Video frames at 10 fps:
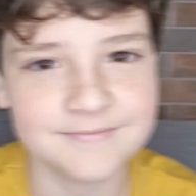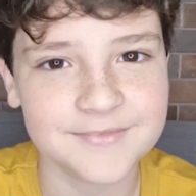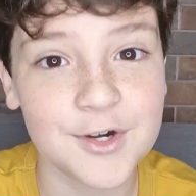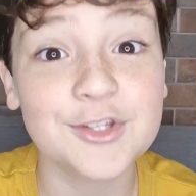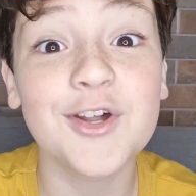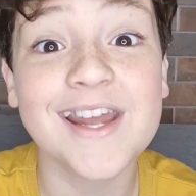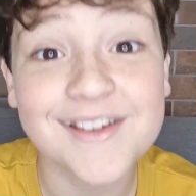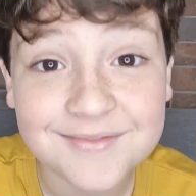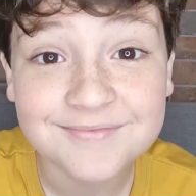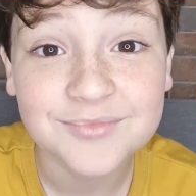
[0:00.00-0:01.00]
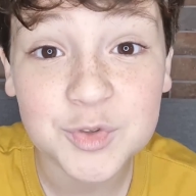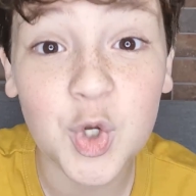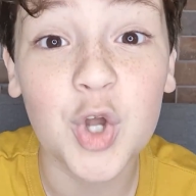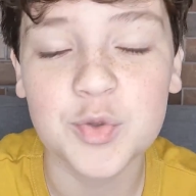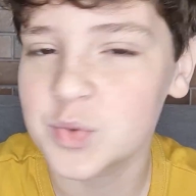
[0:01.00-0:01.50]
Eu adorei
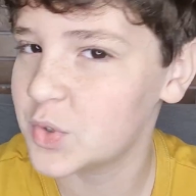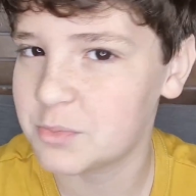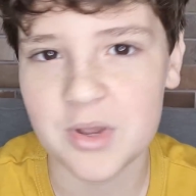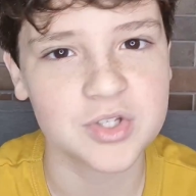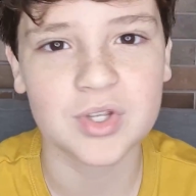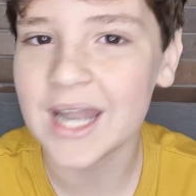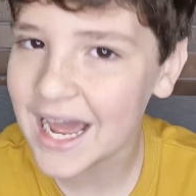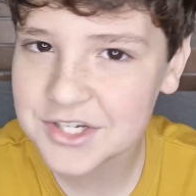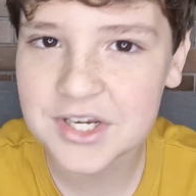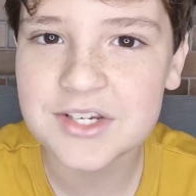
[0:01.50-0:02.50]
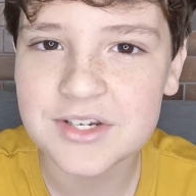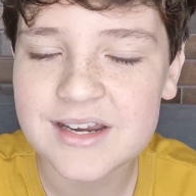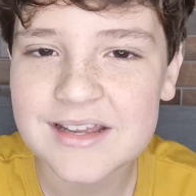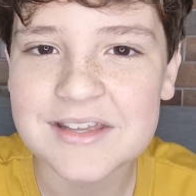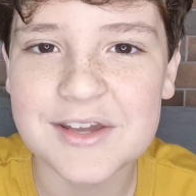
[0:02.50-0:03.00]
todos os personagens
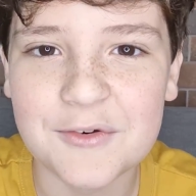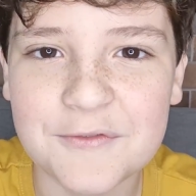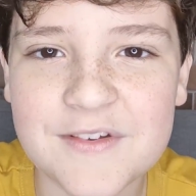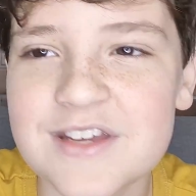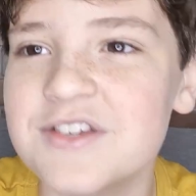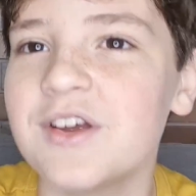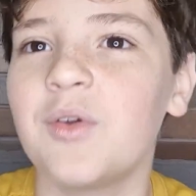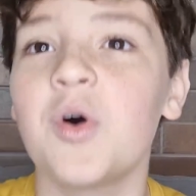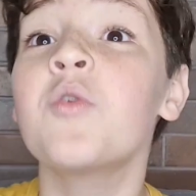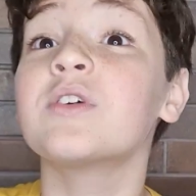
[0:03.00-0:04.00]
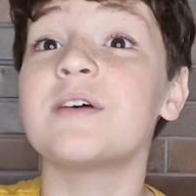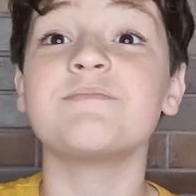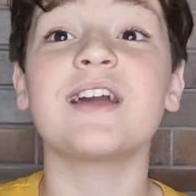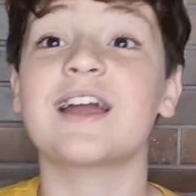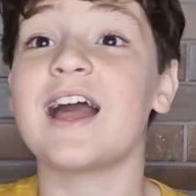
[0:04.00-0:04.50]
que eu fiz ao longo da
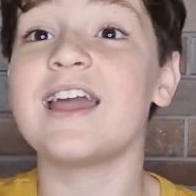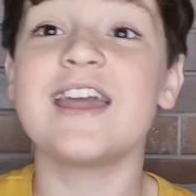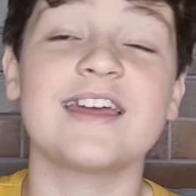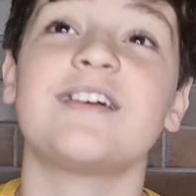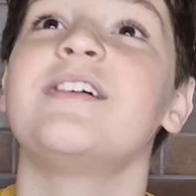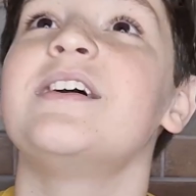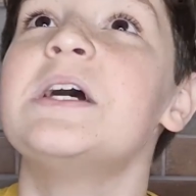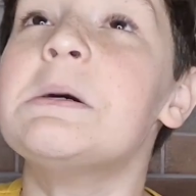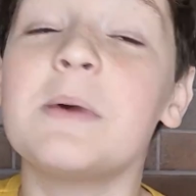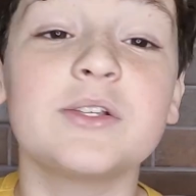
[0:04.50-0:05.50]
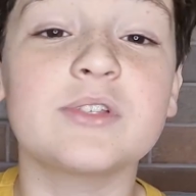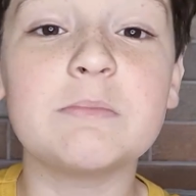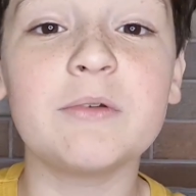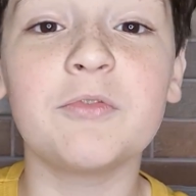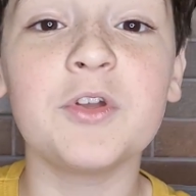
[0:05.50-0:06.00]
minha carreira mas eu
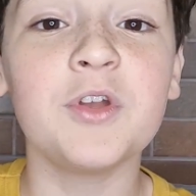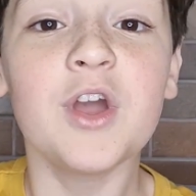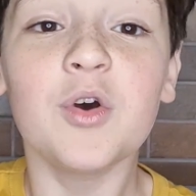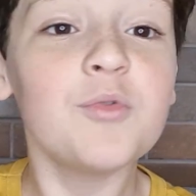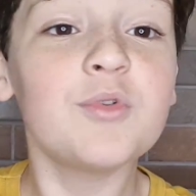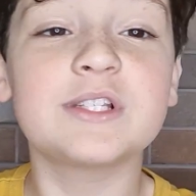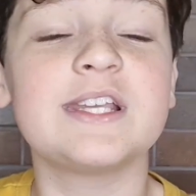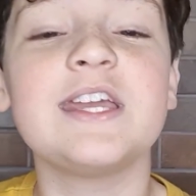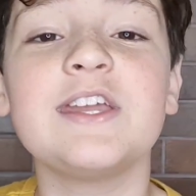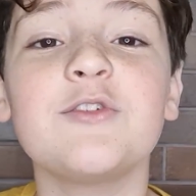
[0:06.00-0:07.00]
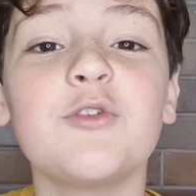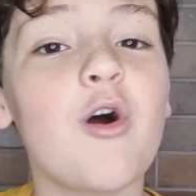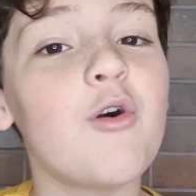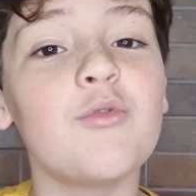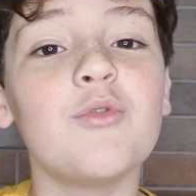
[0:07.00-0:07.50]
sempre fui o mocinho
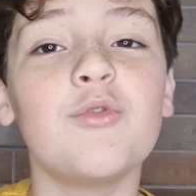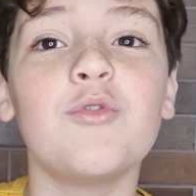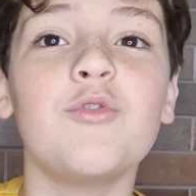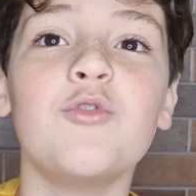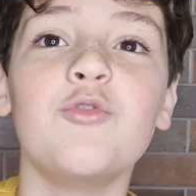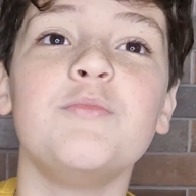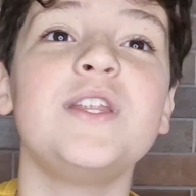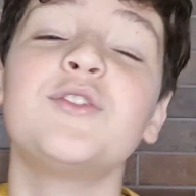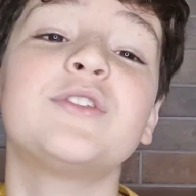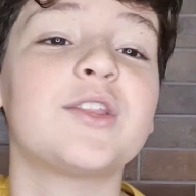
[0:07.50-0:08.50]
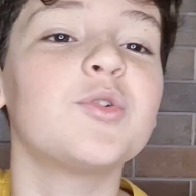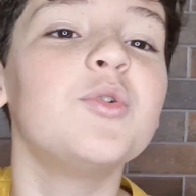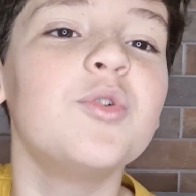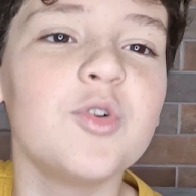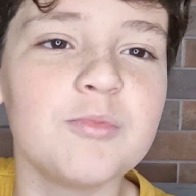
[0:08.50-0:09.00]
ou o, o menino da
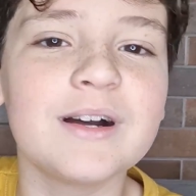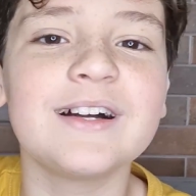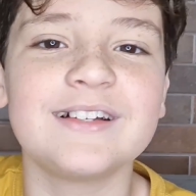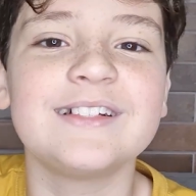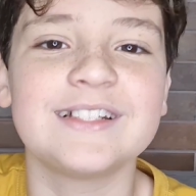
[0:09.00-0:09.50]
turma,